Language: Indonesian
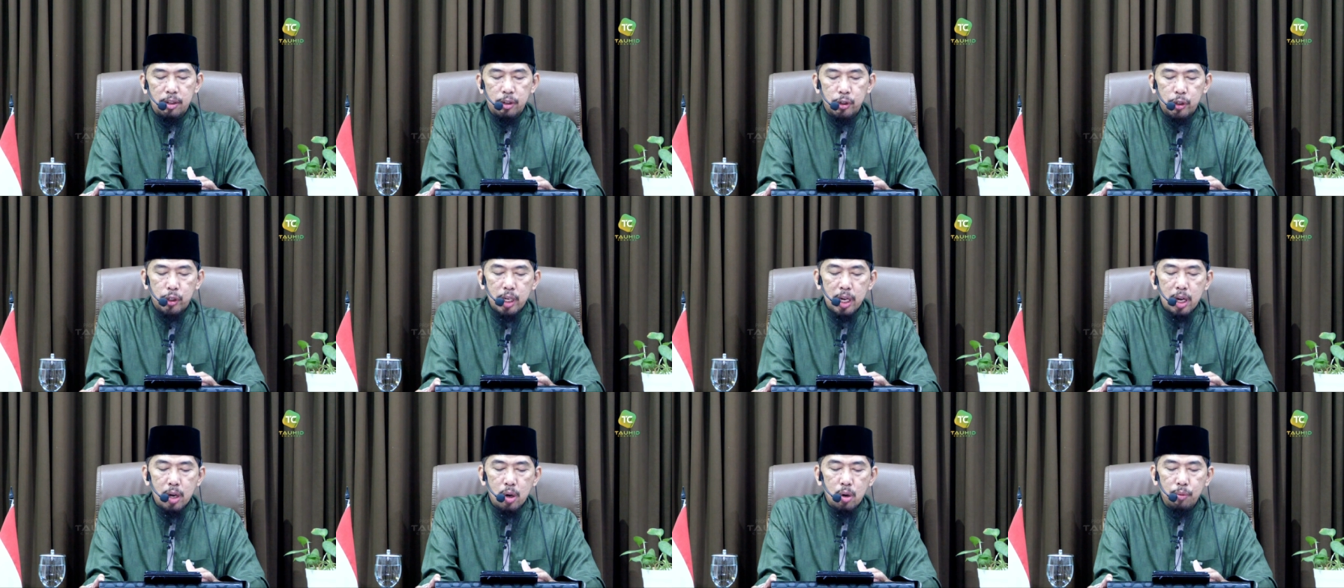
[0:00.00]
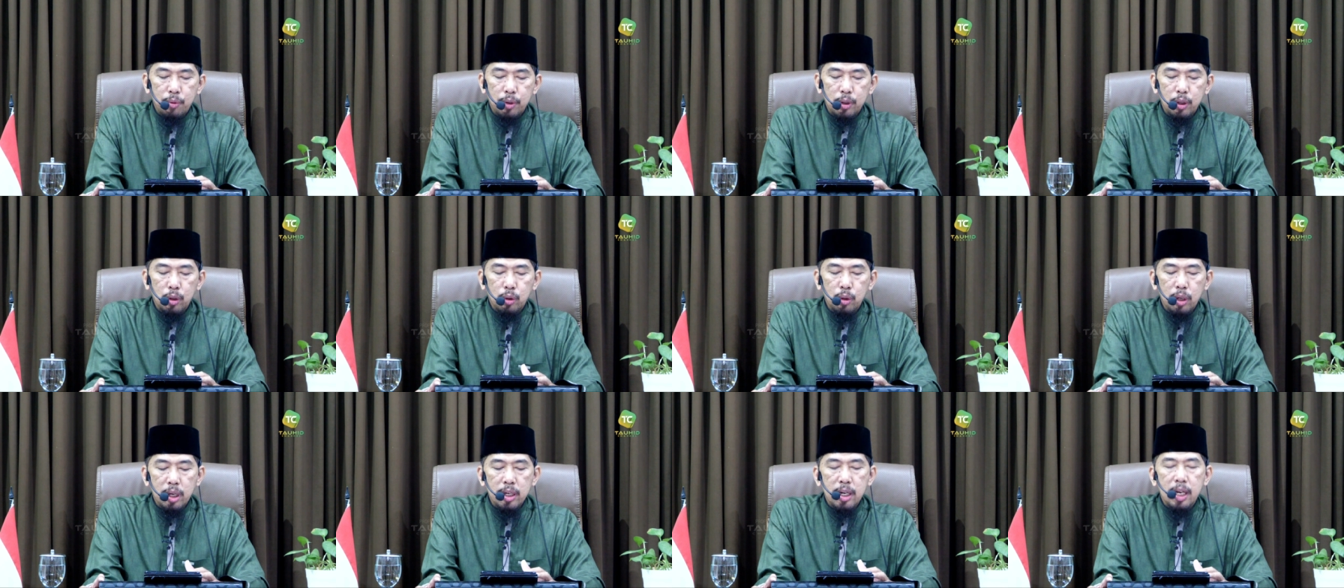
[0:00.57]
Syiah
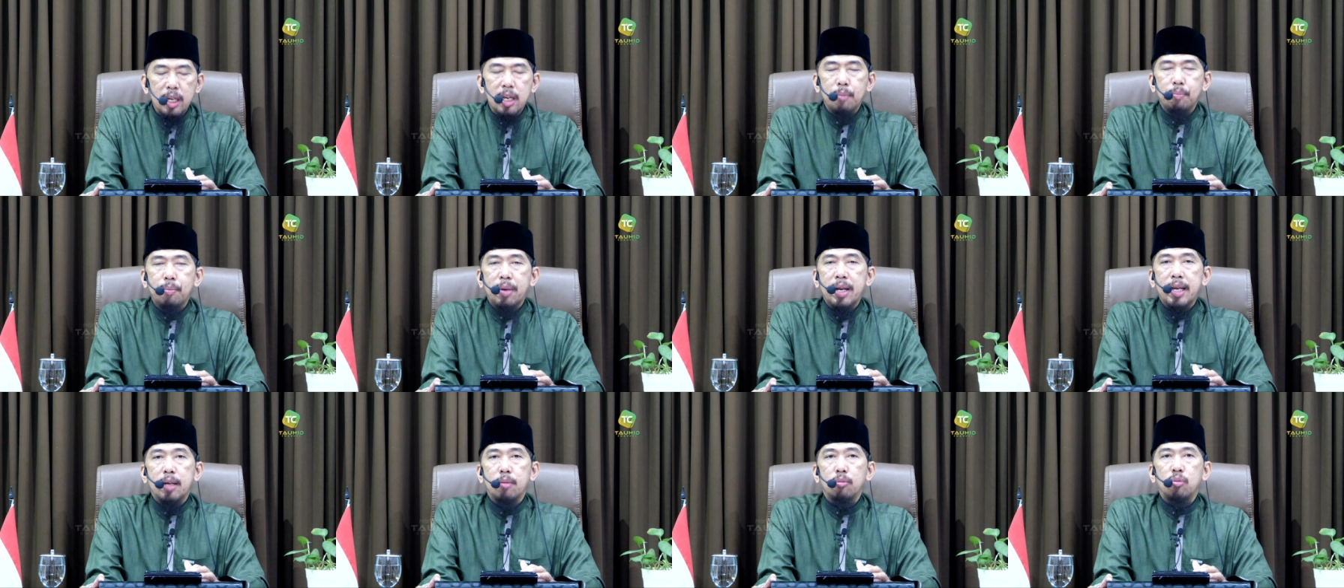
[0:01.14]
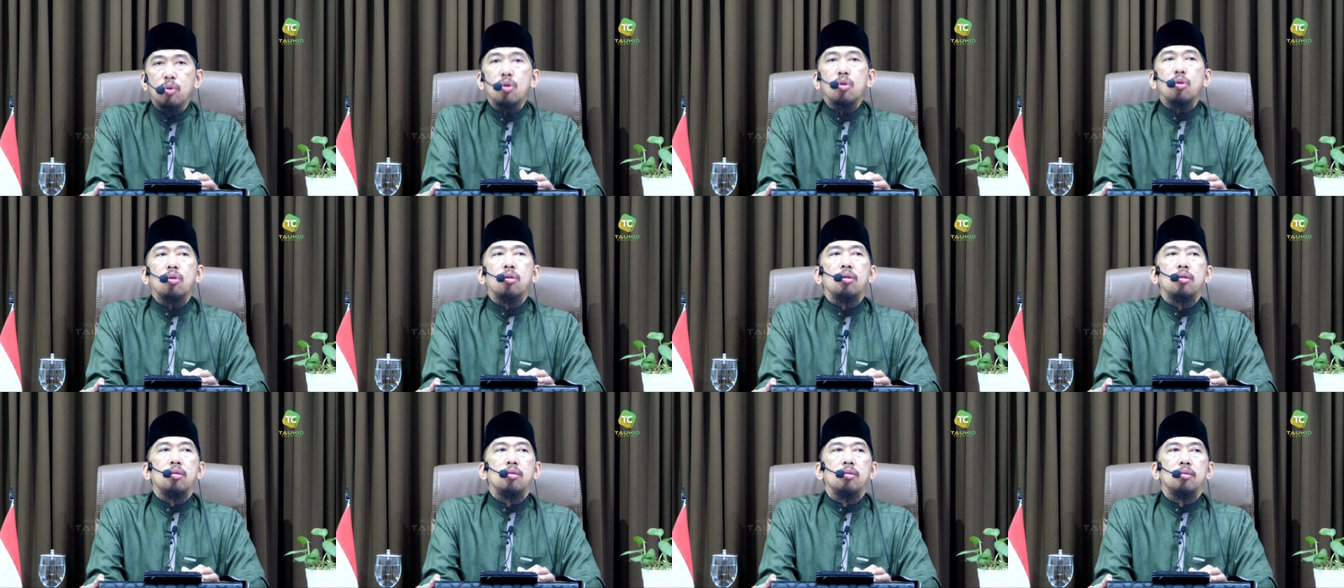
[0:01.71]
Rafidah itu adalah yang paling
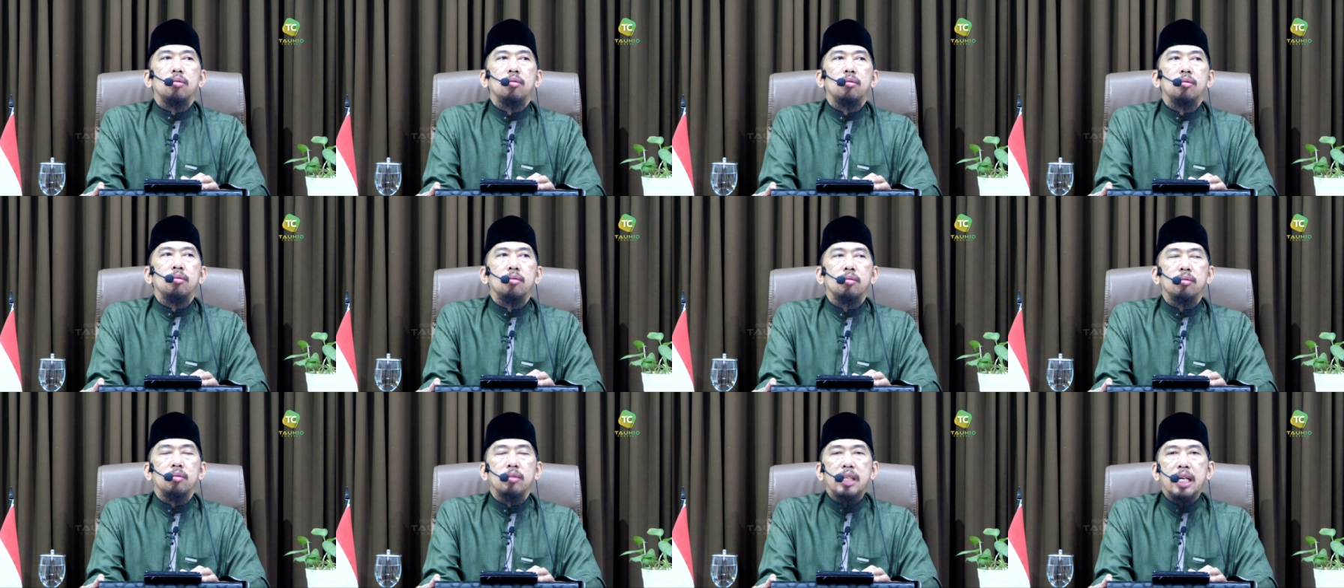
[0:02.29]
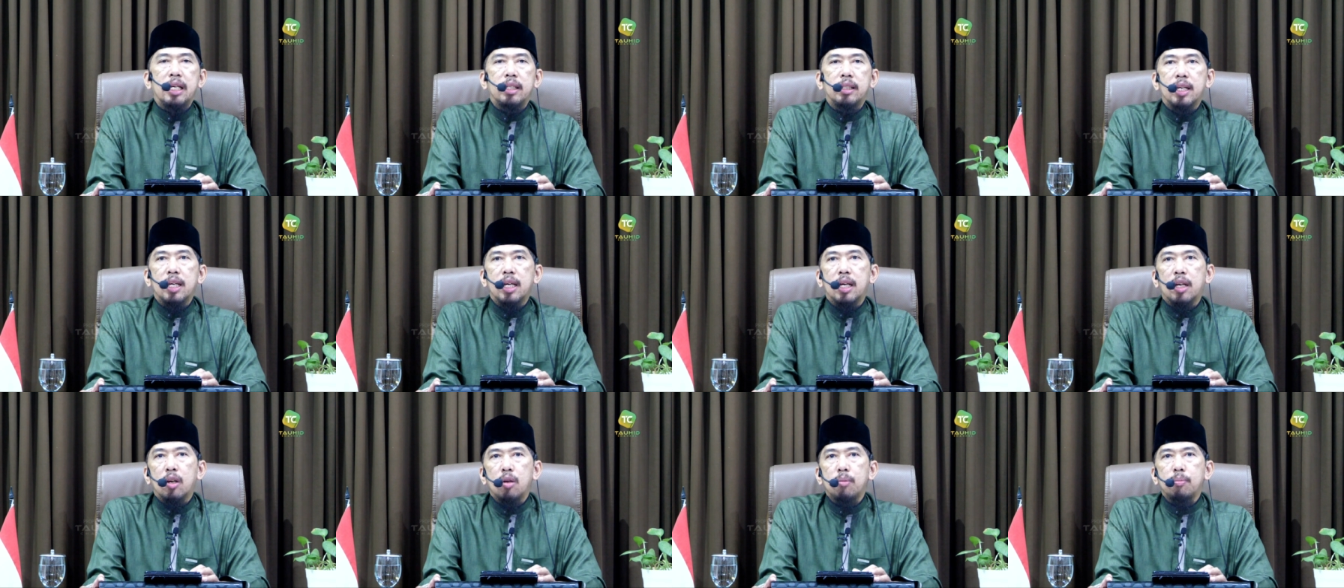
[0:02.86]
buruk di
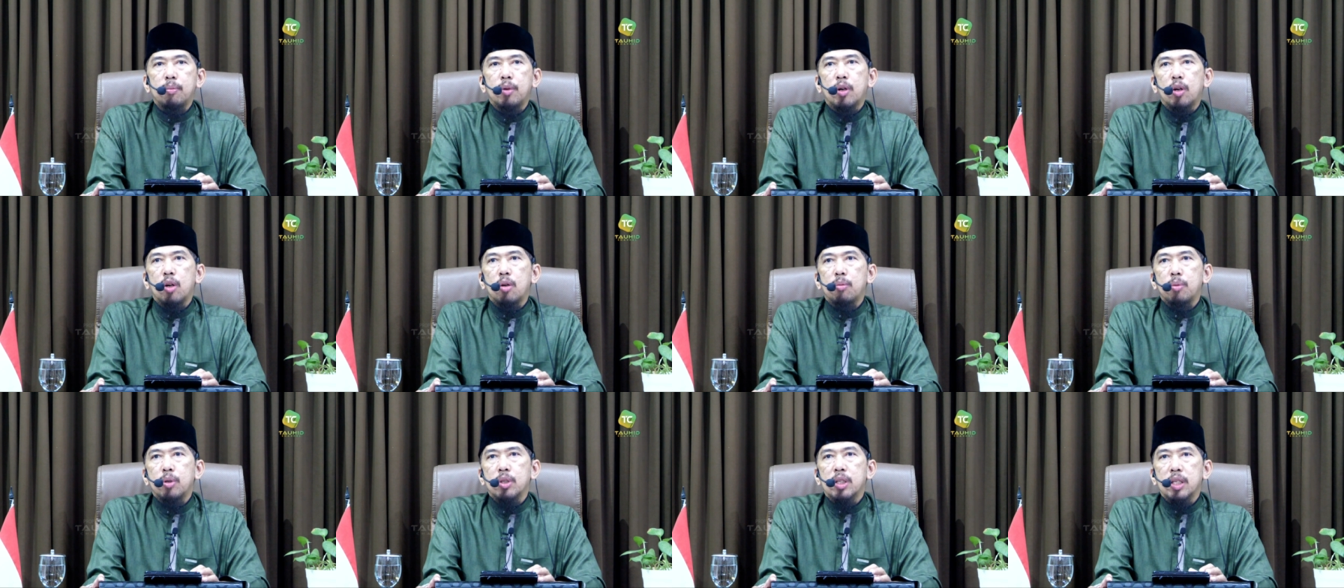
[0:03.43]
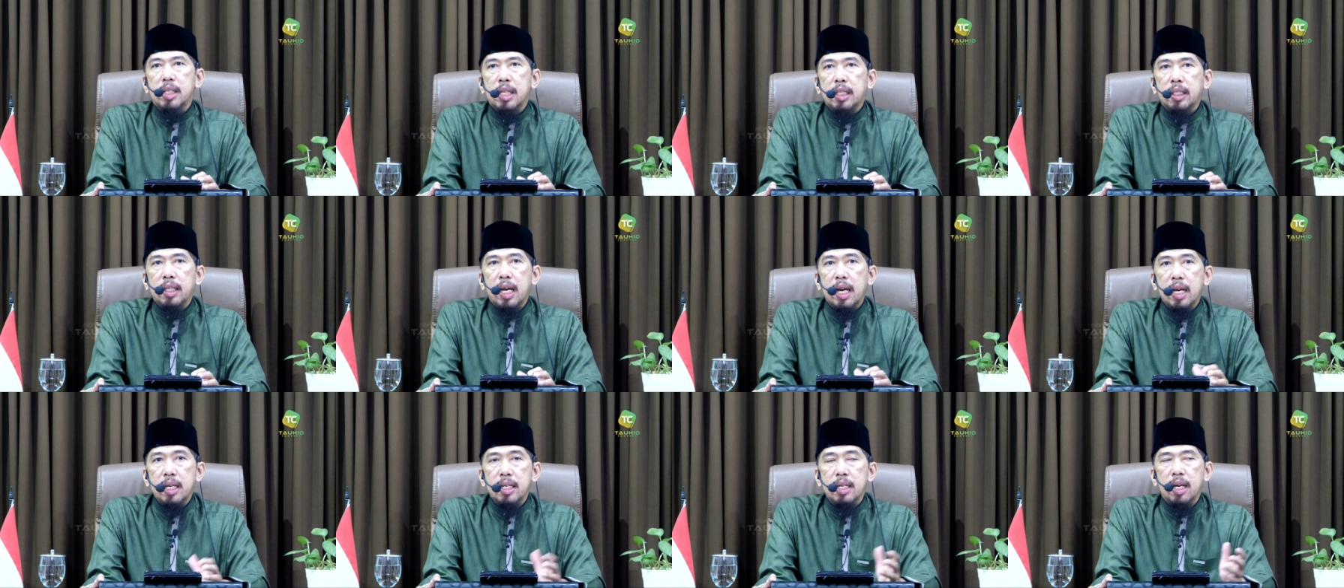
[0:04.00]
antara kelompok-kelompok sesat
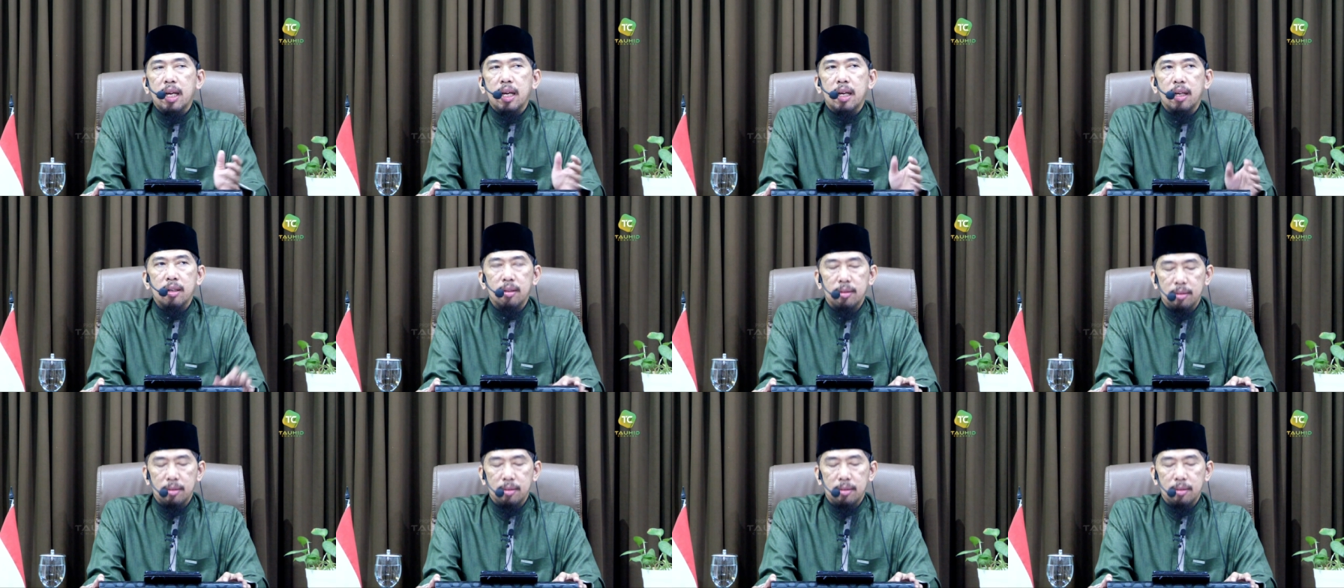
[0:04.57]
yang ada.